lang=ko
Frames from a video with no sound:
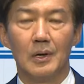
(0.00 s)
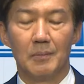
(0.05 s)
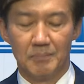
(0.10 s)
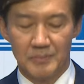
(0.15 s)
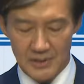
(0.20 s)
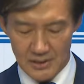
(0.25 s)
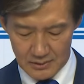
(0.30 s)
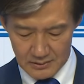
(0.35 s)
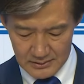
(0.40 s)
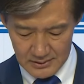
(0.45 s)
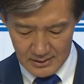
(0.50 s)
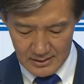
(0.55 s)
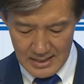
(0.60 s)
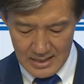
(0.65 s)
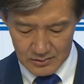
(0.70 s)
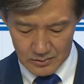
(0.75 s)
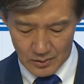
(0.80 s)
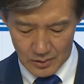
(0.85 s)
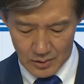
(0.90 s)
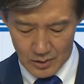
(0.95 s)

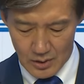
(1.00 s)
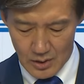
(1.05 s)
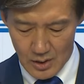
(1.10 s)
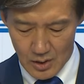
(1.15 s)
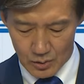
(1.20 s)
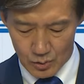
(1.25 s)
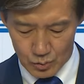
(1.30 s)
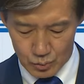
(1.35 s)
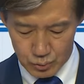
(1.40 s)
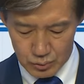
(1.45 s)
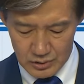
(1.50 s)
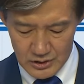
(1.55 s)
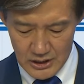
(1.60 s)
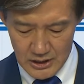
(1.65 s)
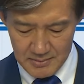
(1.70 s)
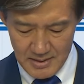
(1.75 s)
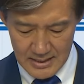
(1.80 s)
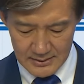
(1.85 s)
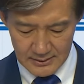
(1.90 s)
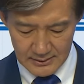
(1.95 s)
명령하고
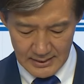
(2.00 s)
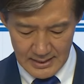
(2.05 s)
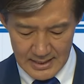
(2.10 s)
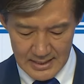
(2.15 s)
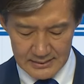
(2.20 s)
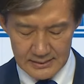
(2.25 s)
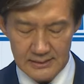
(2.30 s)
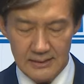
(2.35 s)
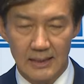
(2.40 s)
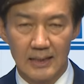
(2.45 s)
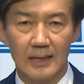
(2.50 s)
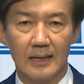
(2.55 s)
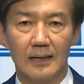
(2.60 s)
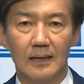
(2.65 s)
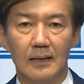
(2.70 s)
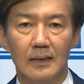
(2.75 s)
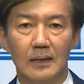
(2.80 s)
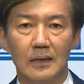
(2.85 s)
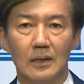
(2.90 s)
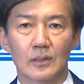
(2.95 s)
군림하는 게 아니라
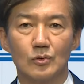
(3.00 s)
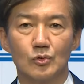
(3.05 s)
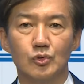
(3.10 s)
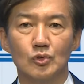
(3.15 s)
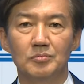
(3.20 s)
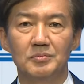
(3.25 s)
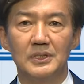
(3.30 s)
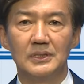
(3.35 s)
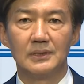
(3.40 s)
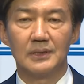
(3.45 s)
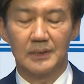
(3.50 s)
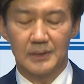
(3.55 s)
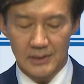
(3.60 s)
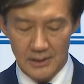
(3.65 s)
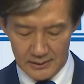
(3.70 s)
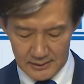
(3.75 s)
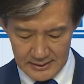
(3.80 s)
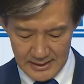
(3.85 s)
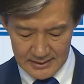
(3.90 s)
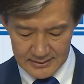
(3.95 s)
국민
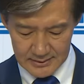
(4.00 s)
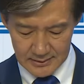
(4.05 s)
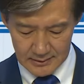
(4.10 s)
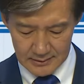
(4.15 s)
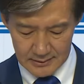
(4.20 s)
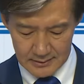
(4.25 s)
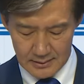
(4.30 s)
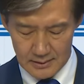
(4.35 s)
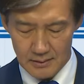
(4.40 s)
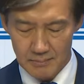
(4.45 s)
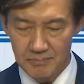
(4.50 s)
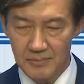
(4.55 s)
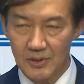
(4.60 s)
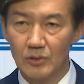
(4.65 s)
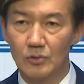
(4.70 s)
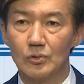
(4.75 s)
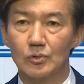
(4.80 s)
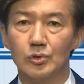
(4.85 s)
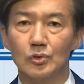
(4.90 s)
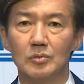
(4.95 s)
곁에서
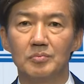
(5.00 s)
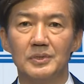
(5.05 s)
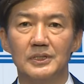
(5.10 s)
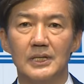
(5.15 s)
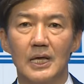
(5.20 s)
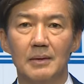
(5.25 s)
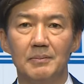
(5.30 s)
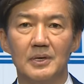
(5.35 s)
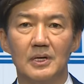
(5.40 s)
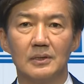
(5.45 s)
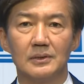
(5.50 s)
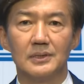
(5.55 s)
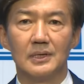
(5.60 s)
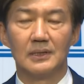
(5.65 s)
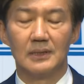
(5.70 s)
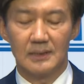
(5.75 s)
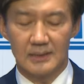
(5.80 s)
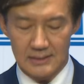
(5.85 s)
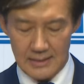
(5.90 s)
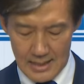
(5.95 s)
국민의
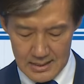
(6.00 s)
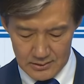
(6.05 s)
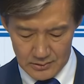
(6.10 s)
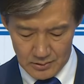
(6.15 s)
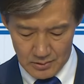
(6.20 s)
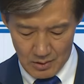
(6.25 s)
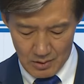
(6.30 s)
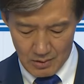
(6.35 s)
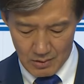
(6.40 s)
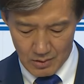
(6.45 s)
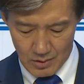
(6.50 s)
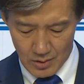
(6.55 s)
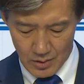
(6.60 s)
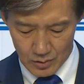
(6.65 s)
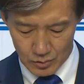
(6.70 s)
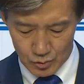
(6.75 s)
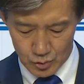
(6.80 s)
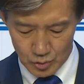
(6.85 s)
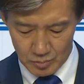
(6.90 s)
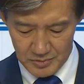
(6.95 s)
명령을 따르고
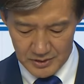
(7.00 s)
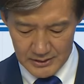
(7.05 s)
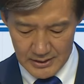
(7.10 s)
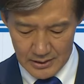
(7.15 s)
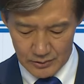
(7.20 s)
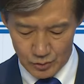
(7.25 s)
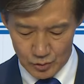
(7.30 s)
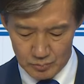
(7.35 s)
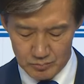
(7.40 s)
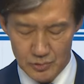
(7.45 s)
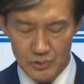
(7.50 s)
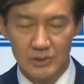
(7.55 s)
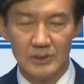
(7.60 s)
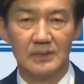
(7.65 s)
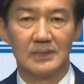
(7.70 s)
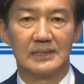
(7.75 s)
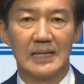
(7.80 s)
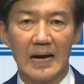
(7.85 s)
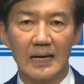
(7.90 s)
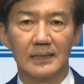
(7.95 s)
국민의
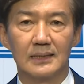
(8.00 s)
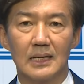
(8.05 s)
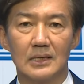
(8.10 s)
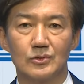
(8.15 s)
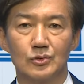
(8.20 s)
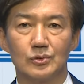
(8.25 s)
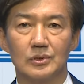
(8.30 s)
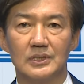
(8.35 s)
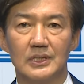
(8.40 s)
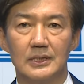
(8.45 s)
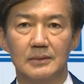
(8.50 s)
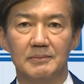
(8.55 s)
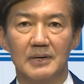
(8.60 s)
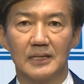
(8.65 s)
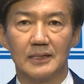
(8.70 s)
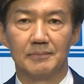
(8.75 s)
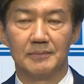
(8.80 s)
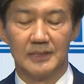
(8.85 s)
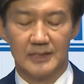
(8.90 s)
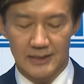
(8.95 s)
눈물을 닦아주는 일
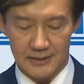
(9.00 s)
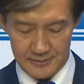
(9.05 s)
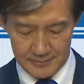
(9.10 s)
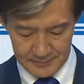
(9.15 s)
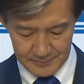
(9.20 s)
말입니다.